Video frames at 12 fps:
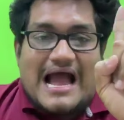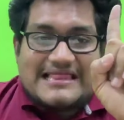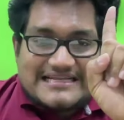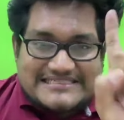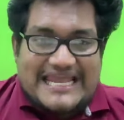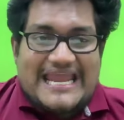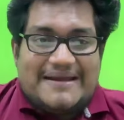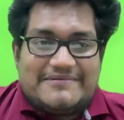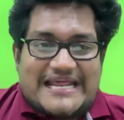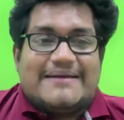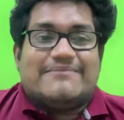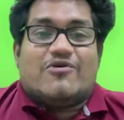அட் த
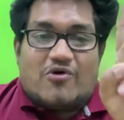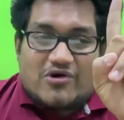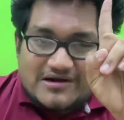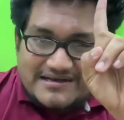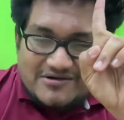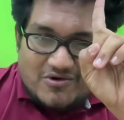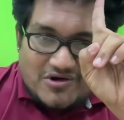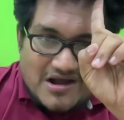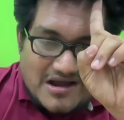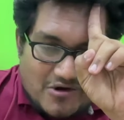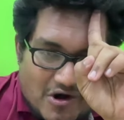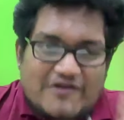சேம் டைம் உங்களுக்கு
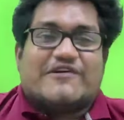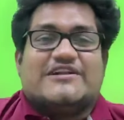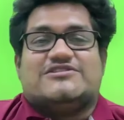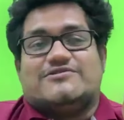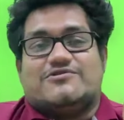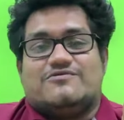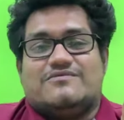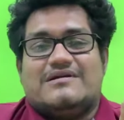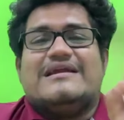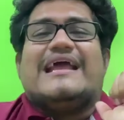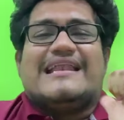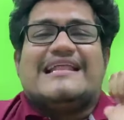உங்களுக்கு கான்ஃபிடென்ஸும் இருக்கும்
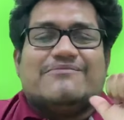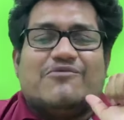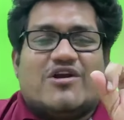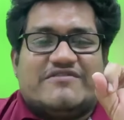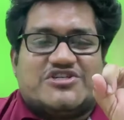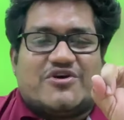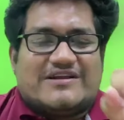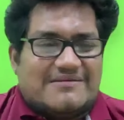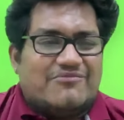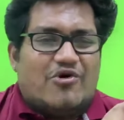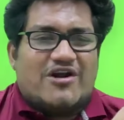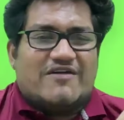என்னது மூணு விஷயம்
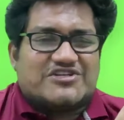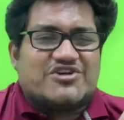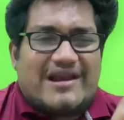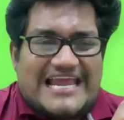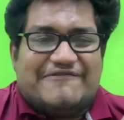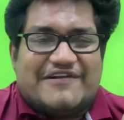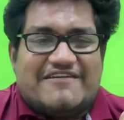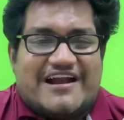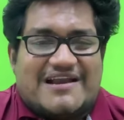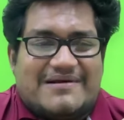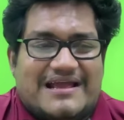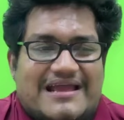இந்த மூணு விஷயம் உங்கள் லைஃப்பில்
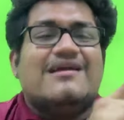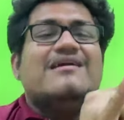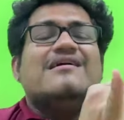வேணுங்க